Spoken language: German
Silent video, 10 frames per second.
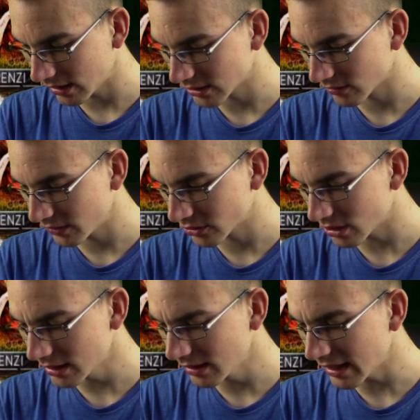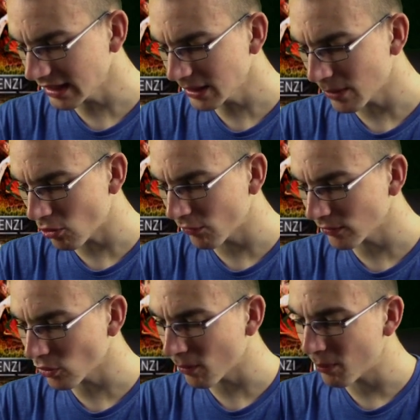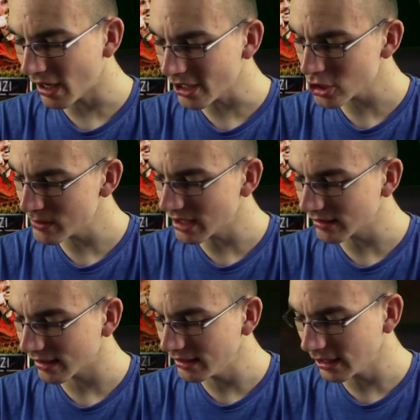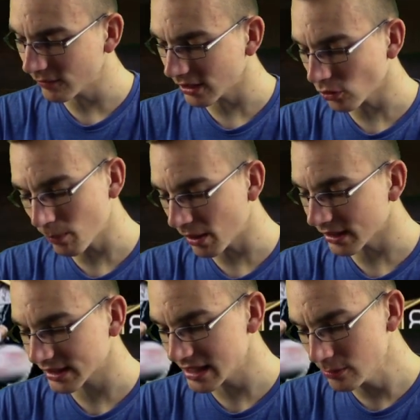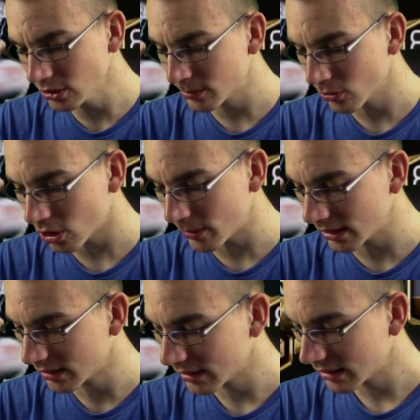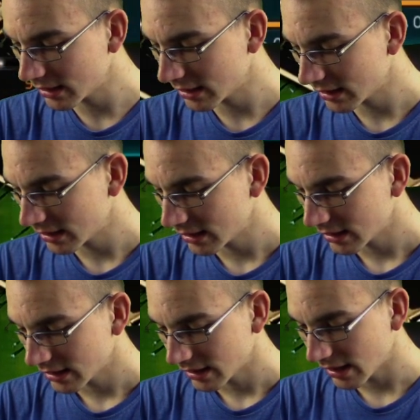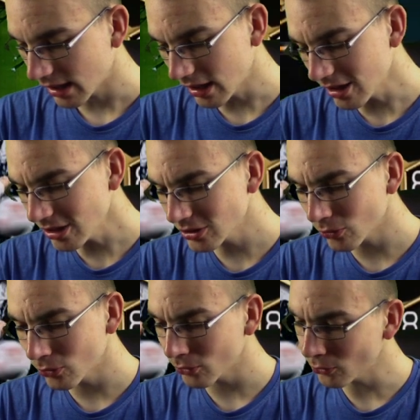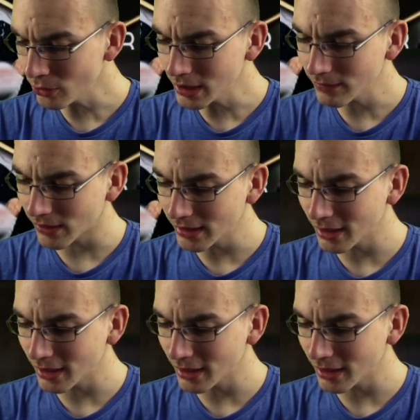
also wir sollten, denke ich mal, auch wenn wir noch ein paar Spieler trainieren, vielleicht noch ein paar Skillboosts bekommen. Ja, so irgendwann